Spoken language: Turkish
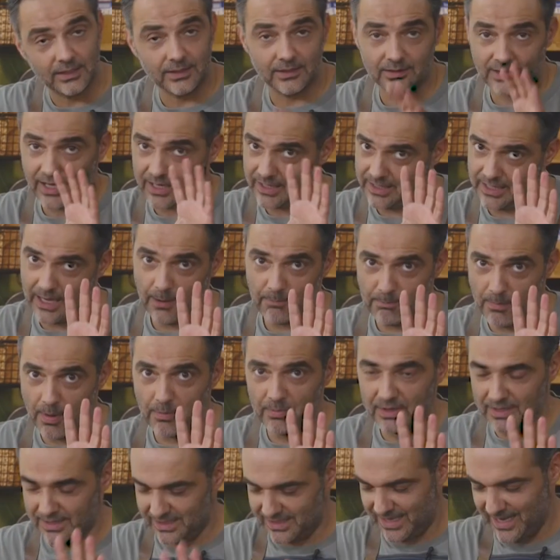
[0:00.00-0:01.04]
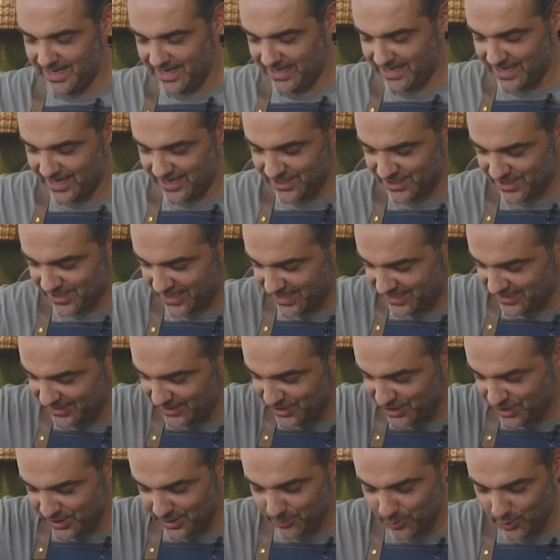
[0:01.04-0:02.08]
Tek yapmamanız gereken şey
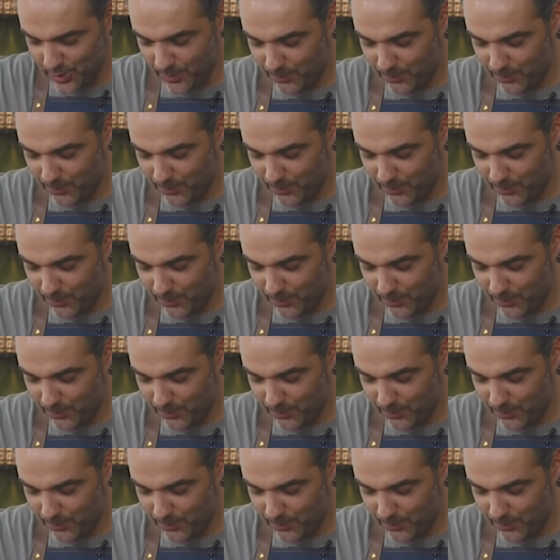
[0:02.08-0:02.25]
içine böyle